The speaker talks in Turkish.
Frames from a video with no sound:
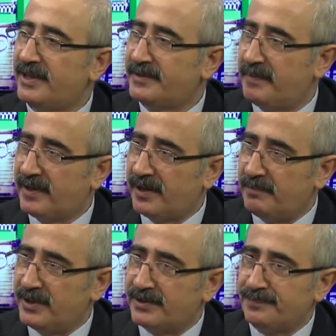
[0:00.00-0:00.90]
hizmet
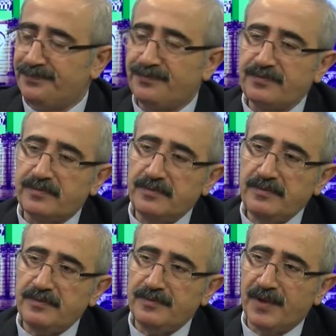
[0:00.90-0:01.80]
etmiş,
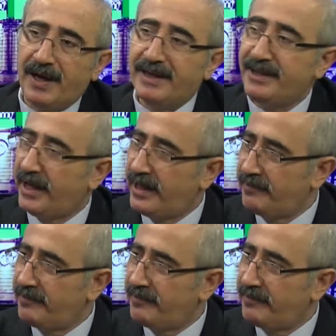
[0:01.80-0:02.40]
yayın